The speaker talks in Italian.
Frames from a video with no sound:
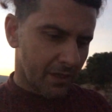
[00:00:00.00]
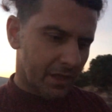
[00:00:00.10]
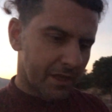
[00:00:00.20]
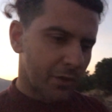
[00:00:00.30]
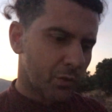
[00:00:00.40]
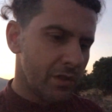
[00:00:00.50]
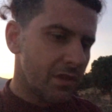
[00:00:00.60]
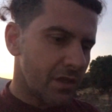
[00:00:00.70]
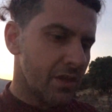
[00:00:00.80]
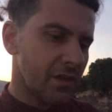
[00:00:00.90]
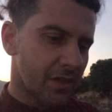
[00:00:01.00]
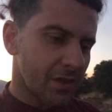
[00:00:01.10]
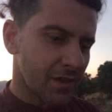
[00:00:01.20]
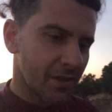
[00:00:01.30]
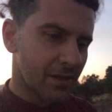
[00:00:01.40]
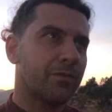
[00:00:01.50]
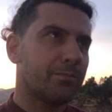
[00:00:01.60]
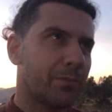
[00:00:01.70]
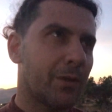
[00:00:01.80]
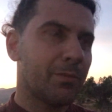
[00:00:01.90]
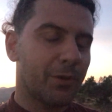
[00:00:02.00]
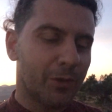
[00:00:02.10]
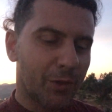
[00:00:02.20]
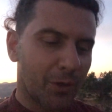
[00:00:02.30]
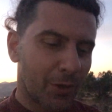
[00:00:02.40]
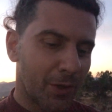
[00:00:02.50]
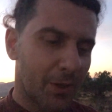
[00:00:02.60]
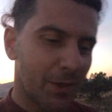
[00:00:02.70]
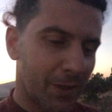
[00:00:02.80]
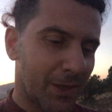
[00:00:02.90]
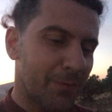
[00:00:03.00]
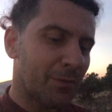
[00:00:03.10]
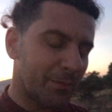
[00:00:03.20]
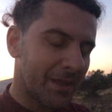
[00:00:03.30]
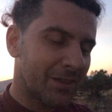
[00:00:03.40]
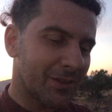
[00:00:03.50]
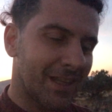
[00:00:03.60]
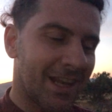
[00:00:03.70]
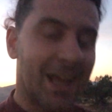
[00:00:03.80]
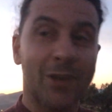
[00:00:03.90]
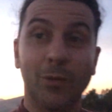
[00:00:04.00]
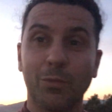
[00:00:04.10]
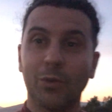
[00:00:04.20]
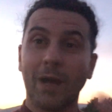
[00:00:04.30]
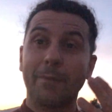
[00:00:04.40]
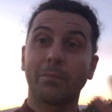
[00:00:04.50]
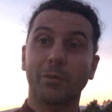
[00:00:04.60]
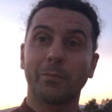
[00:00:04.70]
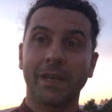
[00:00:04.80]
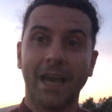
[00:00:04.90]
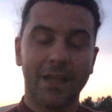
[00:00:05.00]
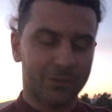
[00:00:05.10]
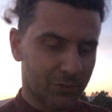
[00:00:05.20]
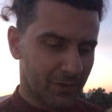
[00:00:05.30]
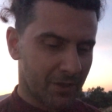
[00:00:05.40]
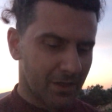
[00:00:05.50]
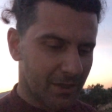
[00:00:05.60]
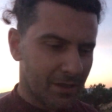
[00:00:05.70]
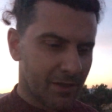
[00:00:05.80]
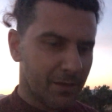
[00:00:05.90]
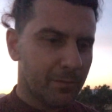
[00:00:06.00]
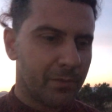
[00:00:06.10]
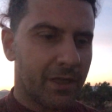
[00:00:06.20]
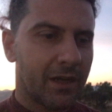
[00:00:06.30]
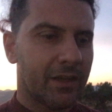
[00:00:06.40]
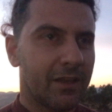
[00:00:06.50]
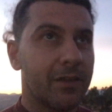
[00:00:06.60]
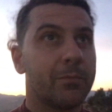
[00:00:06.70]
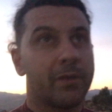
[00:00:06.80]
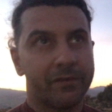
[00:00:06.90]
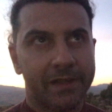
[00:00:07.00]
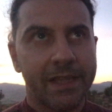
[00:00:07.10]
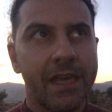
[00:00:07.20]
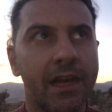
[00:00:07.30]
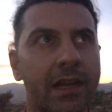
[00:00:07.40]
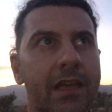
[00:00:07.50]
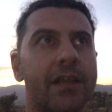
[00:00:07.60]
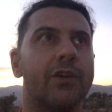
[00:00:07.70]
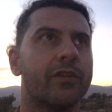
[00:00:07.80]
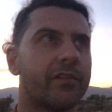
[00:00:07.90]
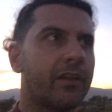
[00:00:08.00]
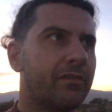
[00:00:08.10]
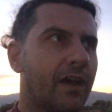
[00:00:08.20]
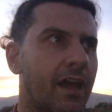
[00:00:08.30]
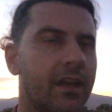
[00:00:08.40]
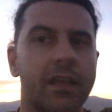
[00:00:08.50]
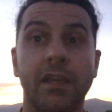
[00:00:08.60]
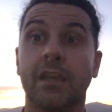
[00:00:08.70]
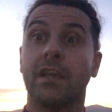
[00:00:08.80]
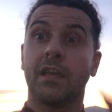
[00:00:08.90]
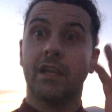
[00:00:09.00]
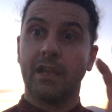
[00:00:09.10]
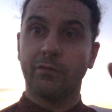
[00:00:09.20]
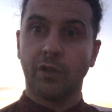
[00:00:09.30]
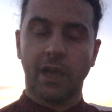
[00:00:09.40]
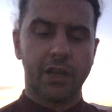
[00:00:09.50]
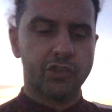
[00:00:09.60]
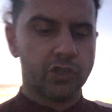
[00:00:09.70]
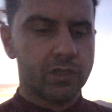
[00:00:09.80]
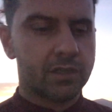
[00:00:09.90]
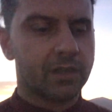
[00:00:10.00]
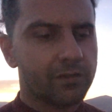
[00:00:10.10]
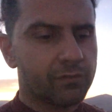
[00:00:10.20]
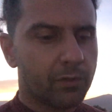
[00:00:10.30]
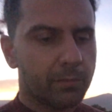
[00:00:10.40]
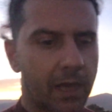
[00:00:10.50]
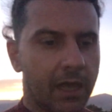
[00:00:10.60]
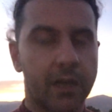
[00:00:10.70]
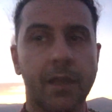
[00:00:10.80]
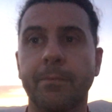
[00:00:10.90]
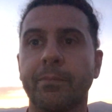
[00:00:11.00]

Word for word: e che quindi è proprio il momento dell'anno più appropriato per, per vederle, osservarle, lavorarci, trasformarle.